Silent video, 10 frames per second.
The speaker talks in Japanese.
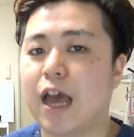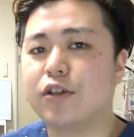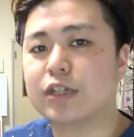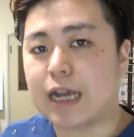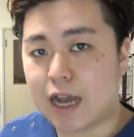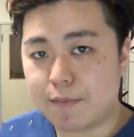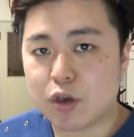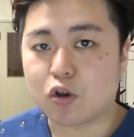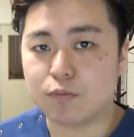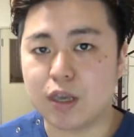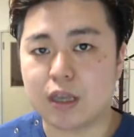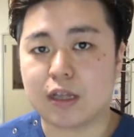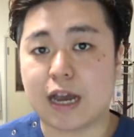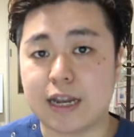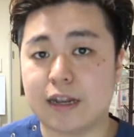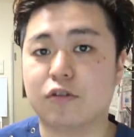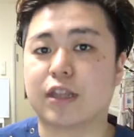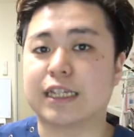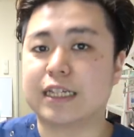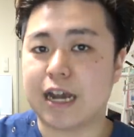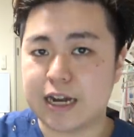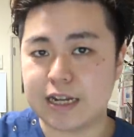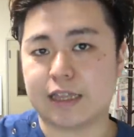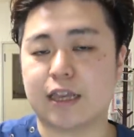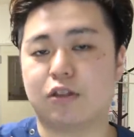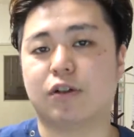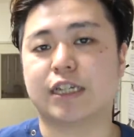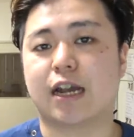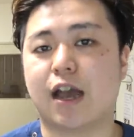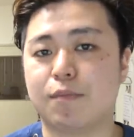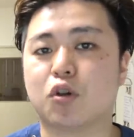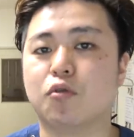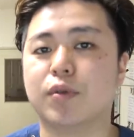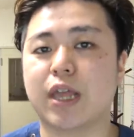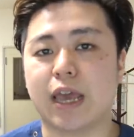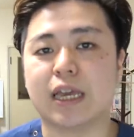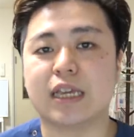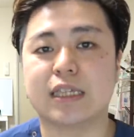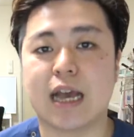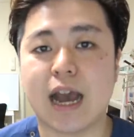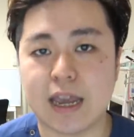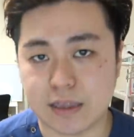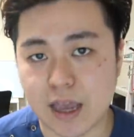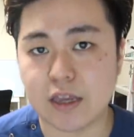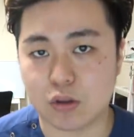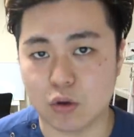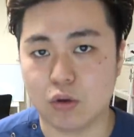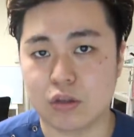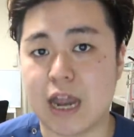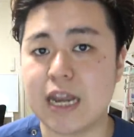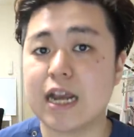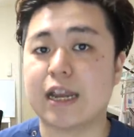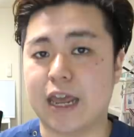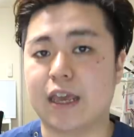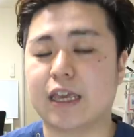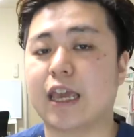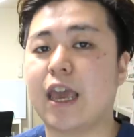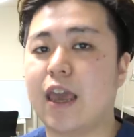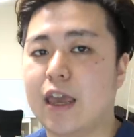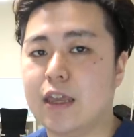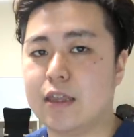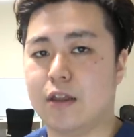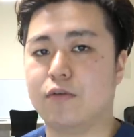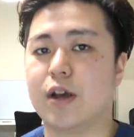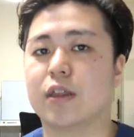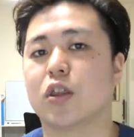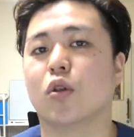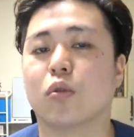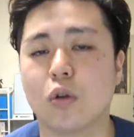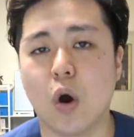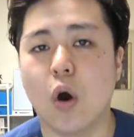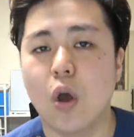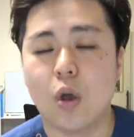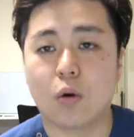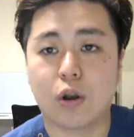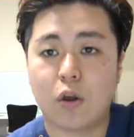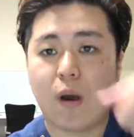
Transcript: ああいうしゃがみ込みからの立ち上がりだったりとか、しゃがみ込みで膝が痛い人、何がね原因なのかっていうと、これ